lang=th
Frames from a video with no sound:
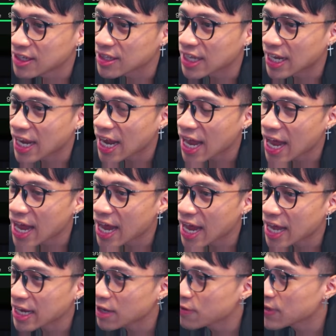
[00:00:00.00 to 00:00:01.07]
แต่ได้
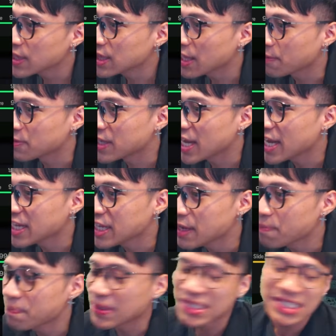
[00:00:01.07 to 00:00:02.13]
55 ได้ควิกเต็ปเทคดิ
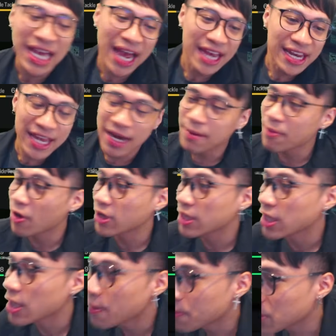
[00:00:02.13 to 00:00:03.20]
ฟเป็นสายเลี้ยงบอล
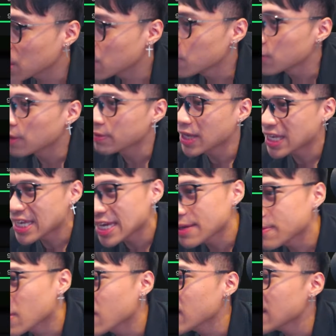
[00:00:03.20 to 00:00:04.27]
แล้วก็ พริ้วครับ แต่ยิง
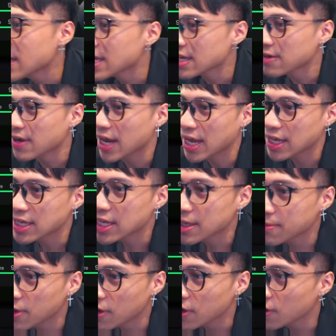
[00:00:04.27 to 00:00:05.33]
ไม่ค่อย ดี เท่าไหร่ยิง
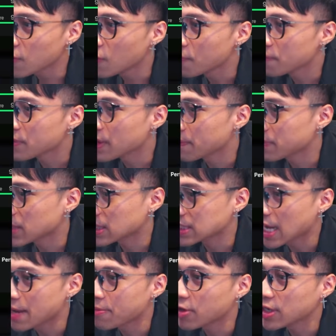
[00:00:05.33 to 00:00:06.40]
ไม่ค่อยคมครับ แต่
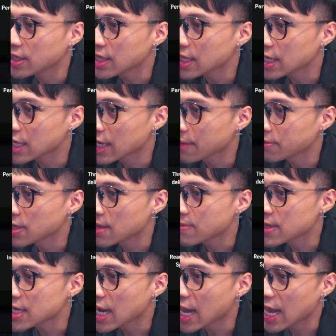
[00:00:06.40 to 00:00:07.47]
จ่ายบอลดีครับ เด
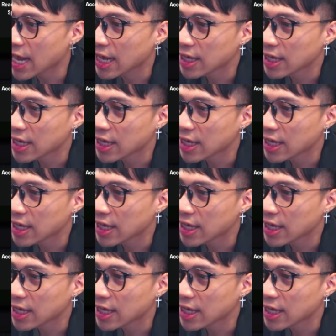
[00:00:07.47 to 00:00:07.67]
บิน่า